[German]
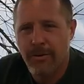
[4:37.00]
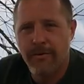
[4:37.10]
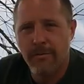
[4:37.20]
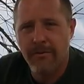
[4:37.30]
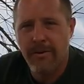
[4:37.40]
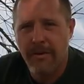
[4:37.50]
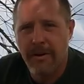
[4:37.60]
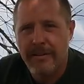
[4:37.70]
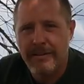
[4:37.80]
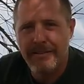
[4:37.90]
ich fühle mich wieder
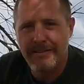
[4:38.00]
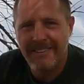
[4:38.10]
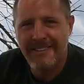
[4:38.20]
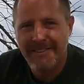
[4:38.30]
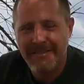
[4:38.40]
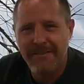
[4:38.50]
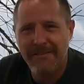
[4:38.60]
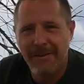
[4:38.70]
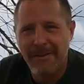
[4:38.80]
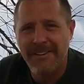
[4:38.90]
bereit,
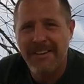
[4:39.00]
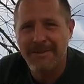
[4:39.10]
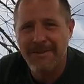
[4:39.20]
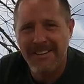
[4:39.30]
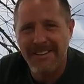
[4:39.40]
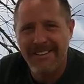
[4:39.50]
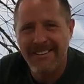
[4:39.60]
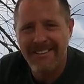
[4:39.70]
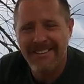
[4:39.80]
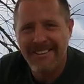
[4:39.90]
für euch da zu sein.
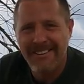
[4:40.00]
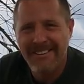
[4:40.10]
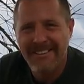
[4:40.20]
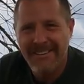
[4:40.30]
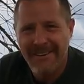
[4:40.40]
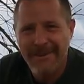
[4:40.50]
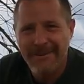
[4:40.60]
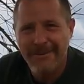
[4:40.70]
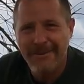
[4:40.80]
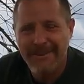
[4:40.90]

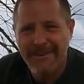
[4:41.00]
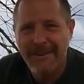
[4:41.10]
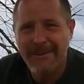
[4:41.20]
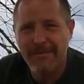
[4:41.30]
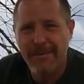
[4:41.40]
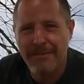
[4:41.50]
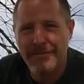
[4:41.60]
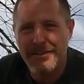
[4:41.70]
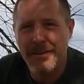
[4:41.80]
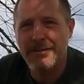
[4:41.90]
Also, seid gespannt,
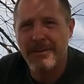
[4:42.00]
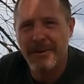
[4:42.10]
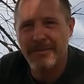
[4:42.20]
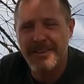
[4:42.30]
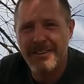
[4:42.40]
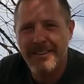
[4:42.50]
was alles kommt.